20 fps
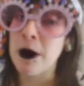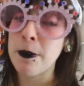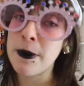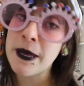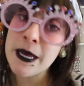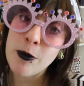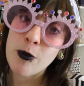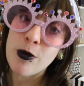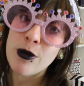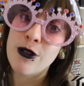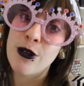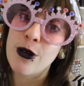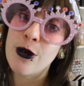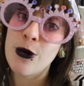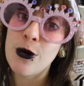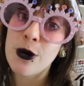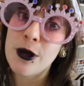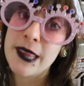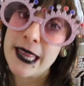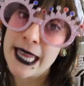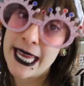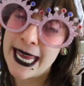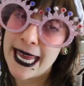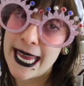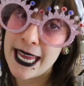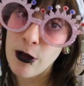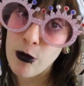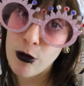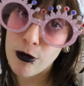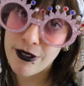à pic puisque Courtenay
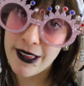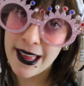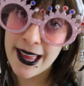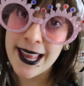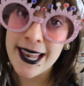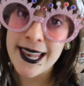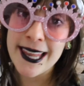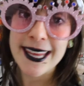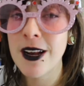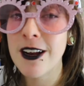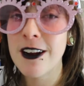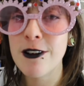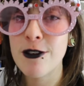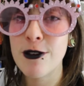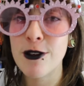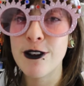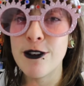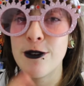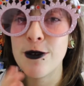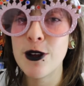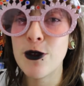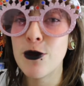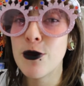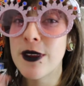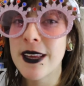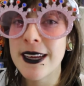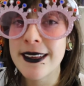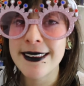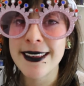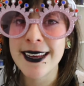est nouvelle et il s'ensuit tout
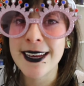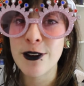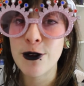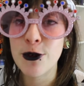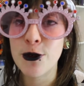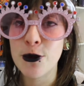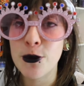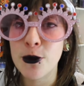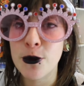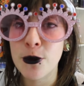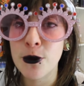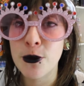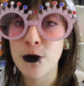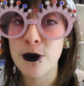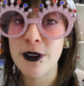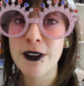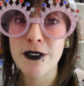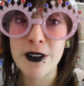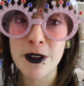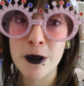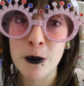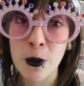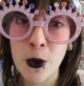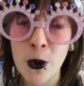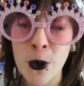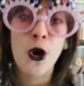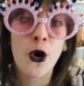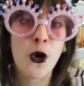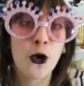un tas d'événements.